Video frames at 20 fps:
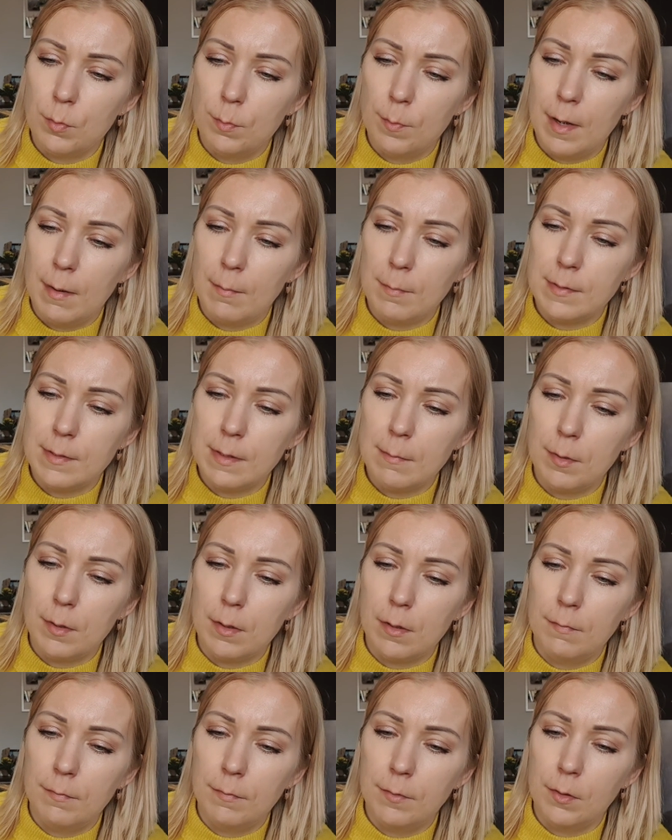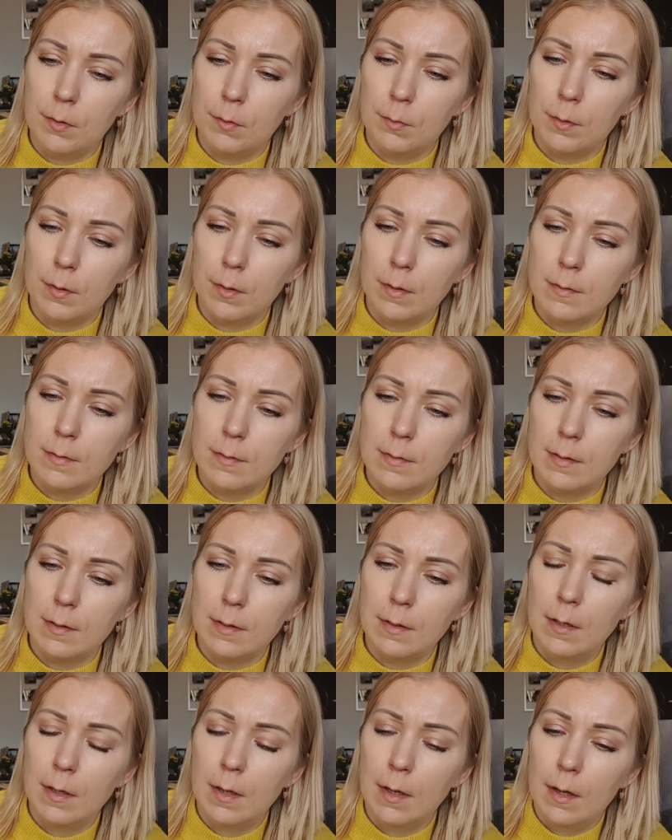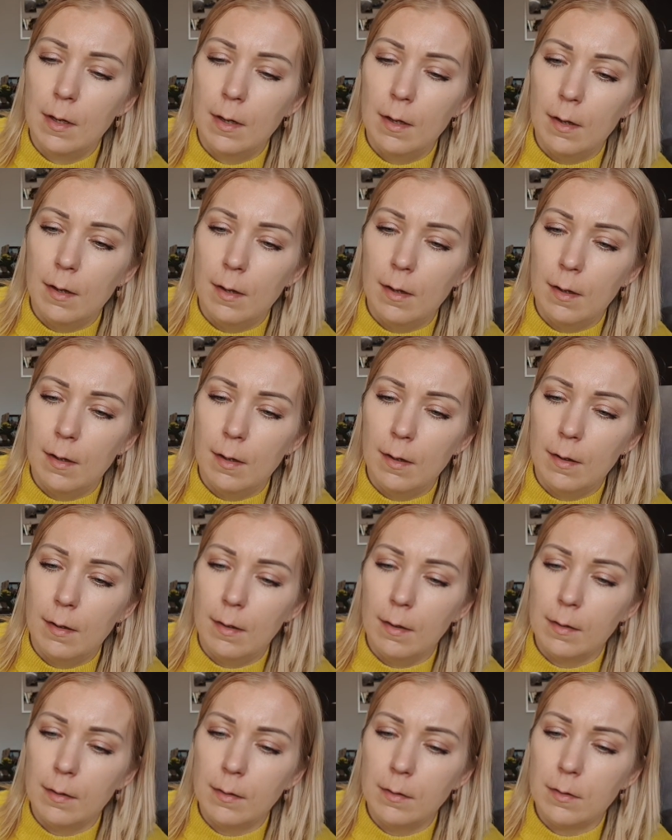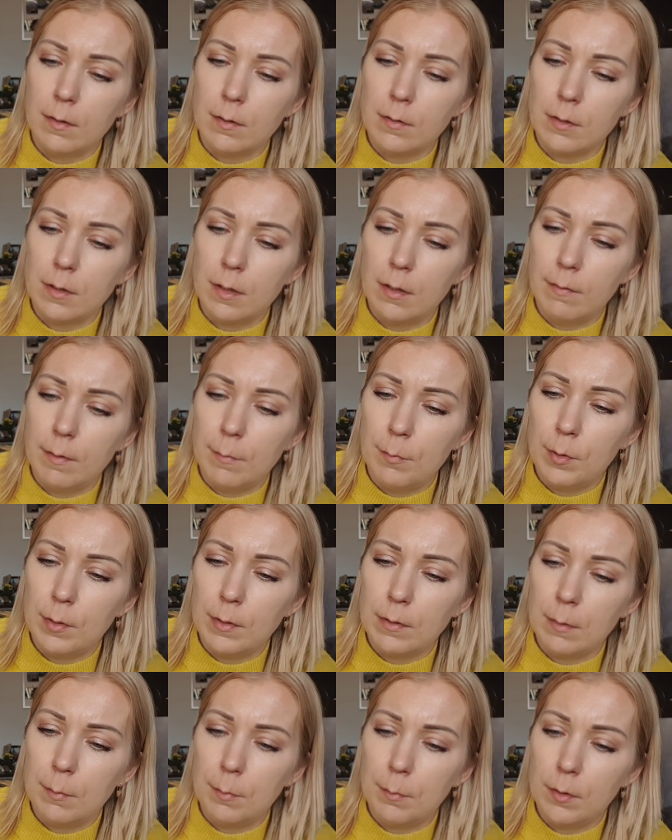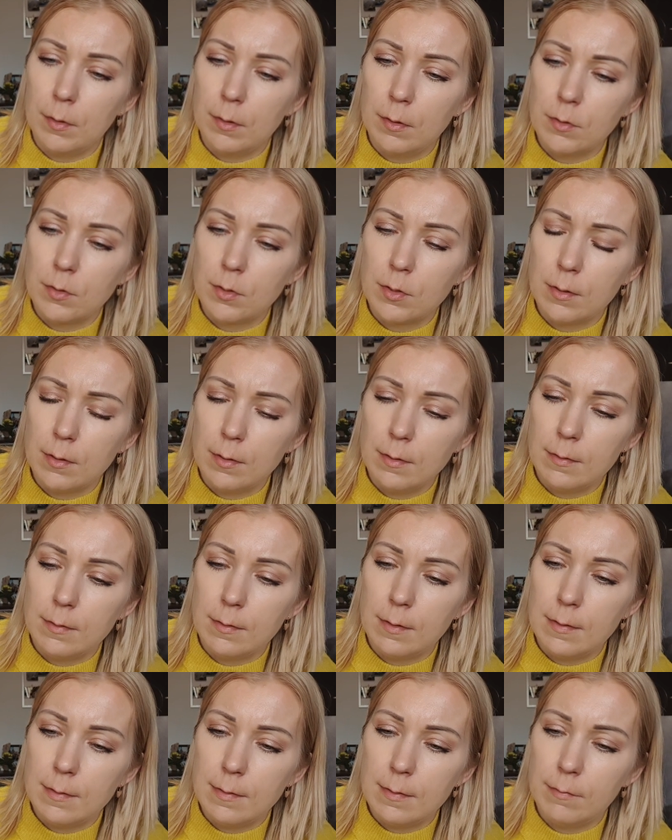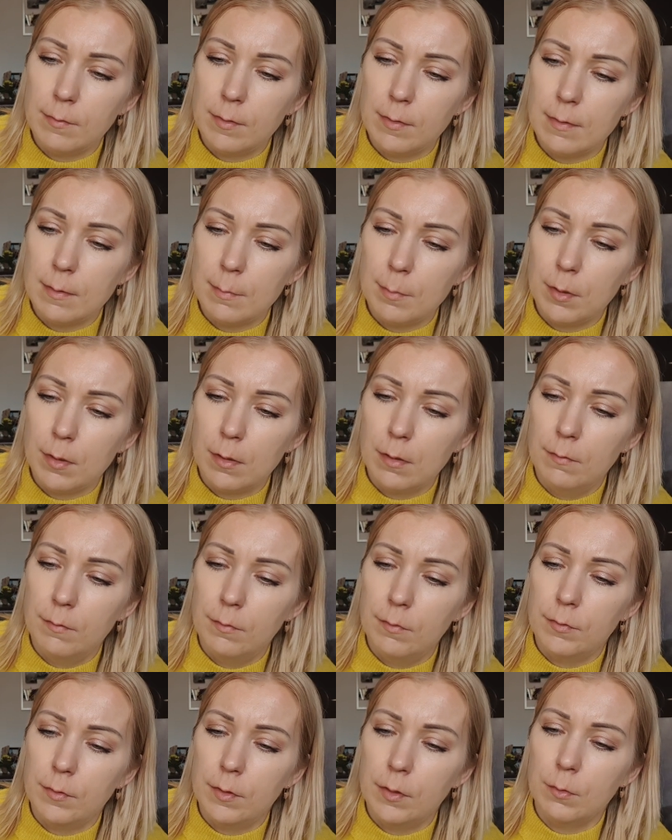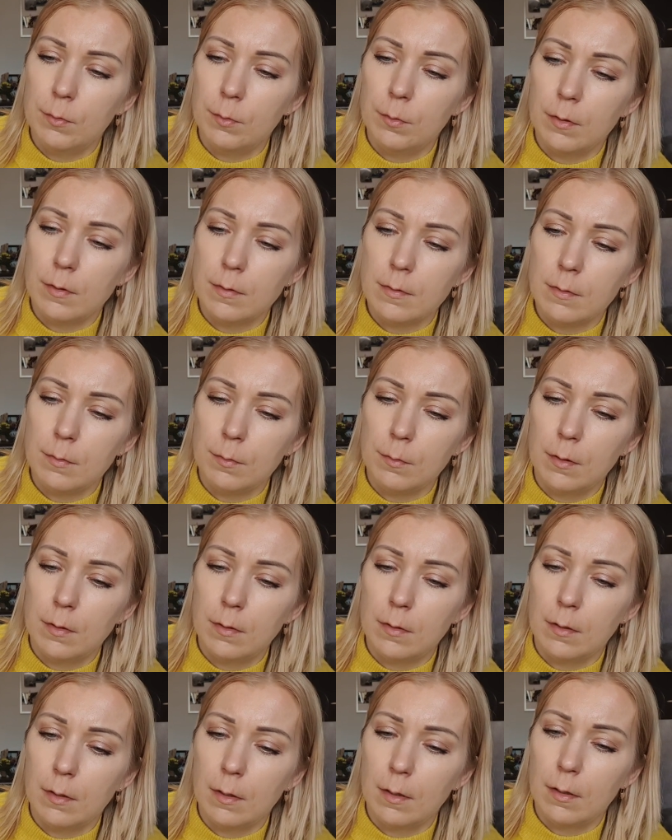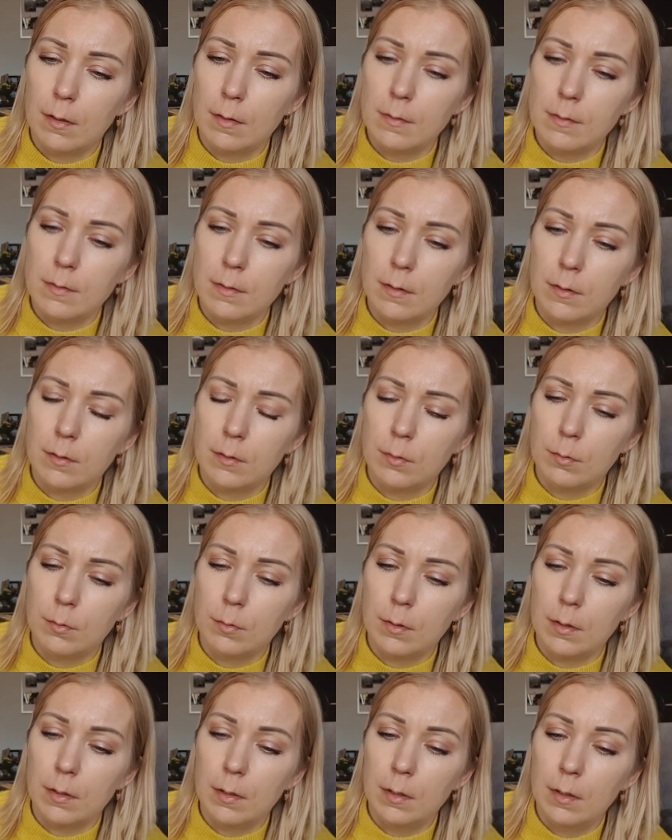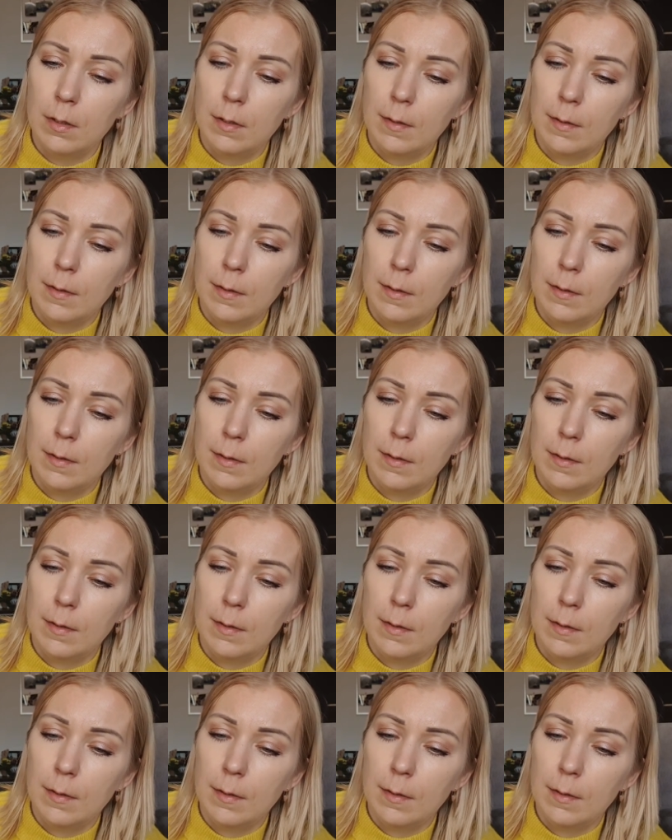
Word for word: Mam zabieg liftingujący, e, hydrożelowe płatki pod oczy, to intensywny zabieg liftingujący ujedniający, który,